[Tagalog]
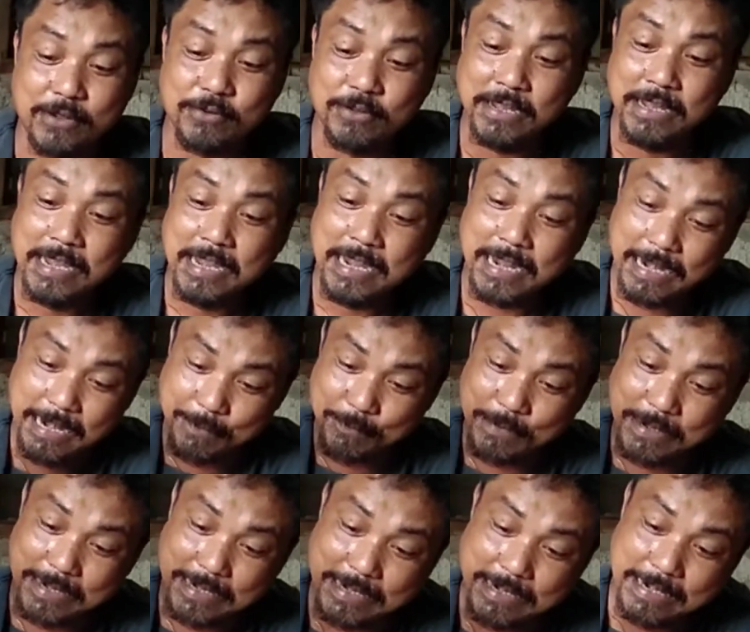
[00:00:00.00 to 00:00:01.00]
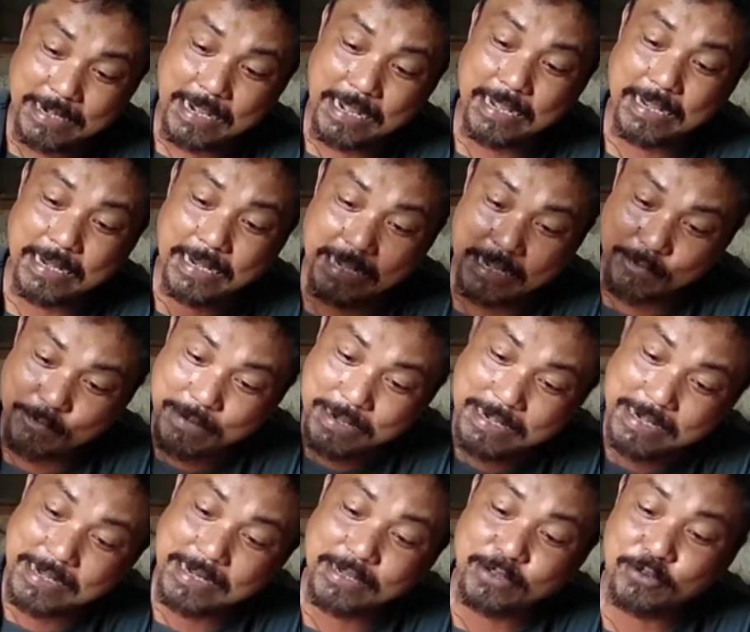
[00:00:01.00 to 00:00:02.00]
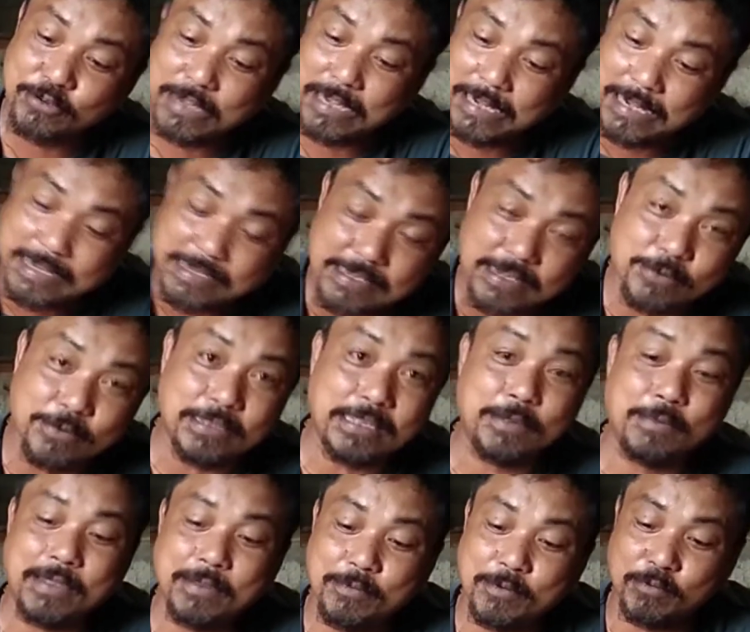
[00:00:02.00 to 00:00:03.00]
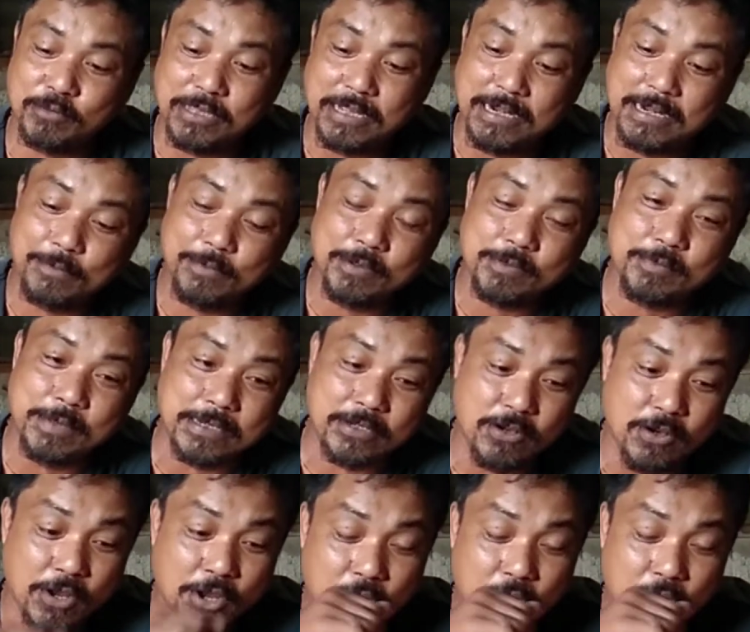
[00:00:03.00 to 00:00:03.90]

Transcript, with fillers: Kung ila pa na ginadahay, lagi bilin nito, gilisan o, tayo mo, butang libut man.